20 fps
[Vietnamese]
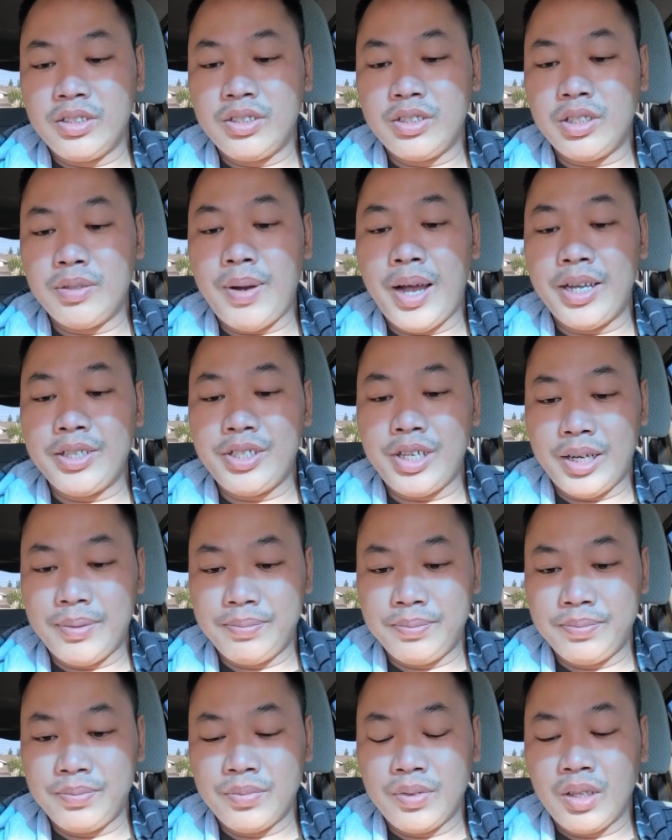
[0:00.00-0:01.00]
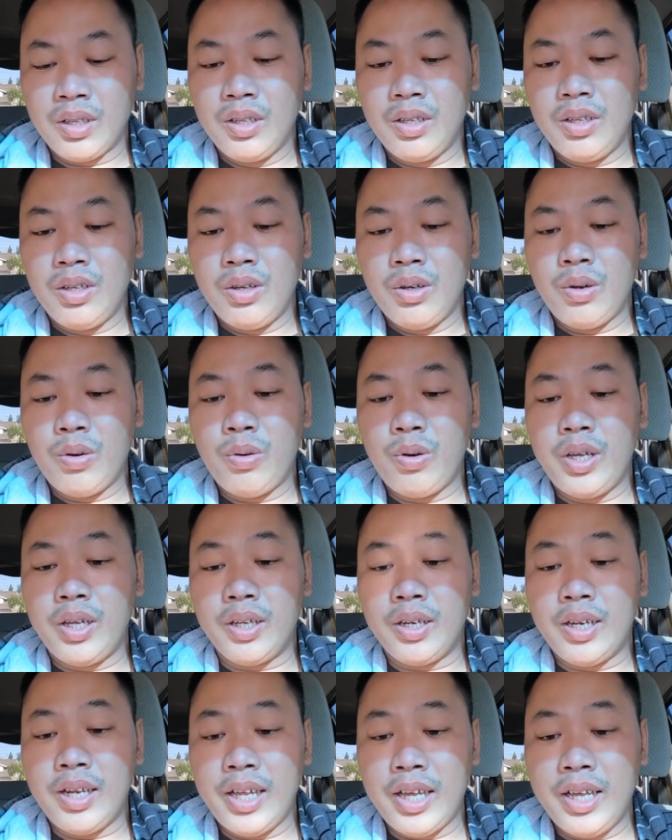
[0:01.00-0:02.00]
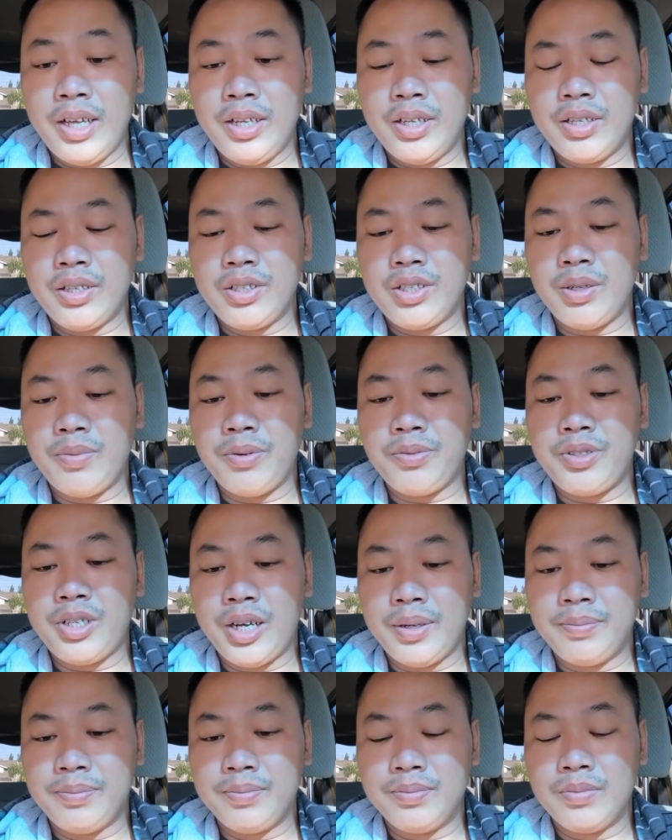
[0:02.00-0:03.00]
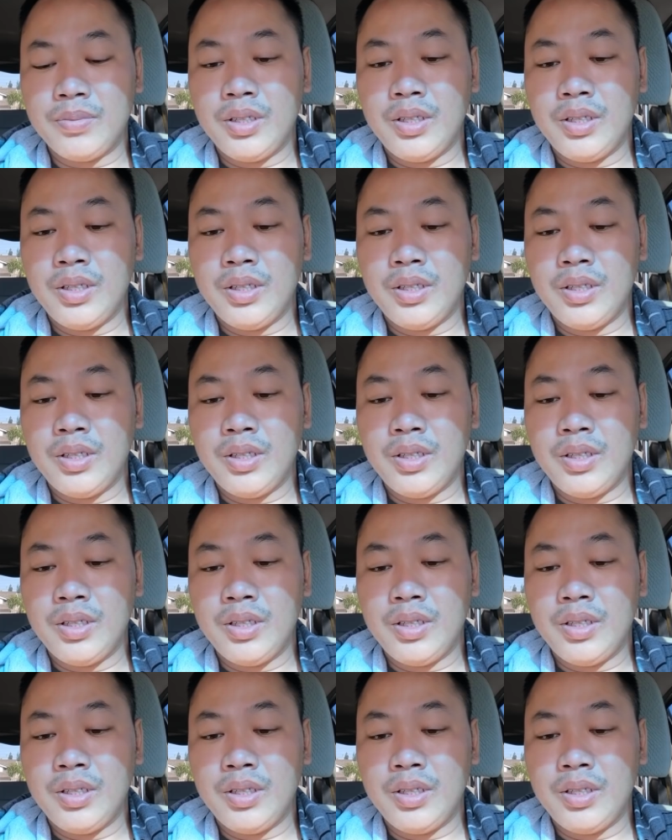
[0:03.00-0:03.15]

cho 300, Huyền Lê cho 100,